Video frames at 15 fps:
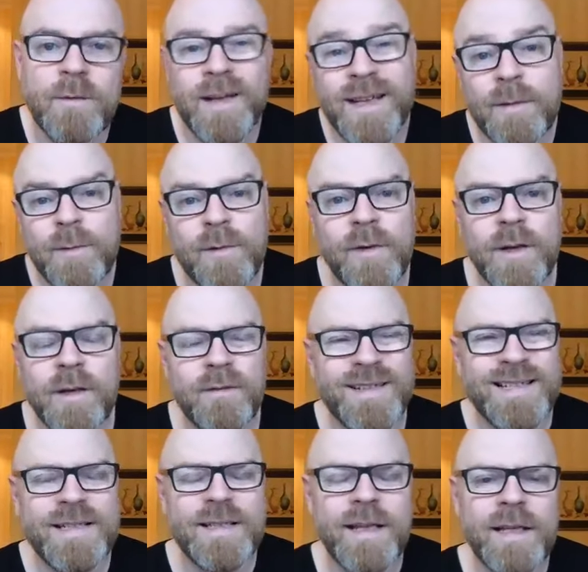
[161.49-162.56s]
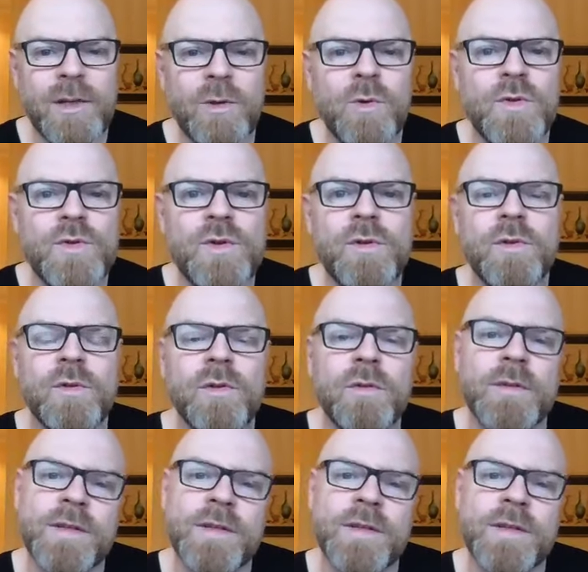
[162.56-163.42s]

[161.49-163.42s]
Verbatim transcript: Weil ich immer frage, was ist deine größte Hürde?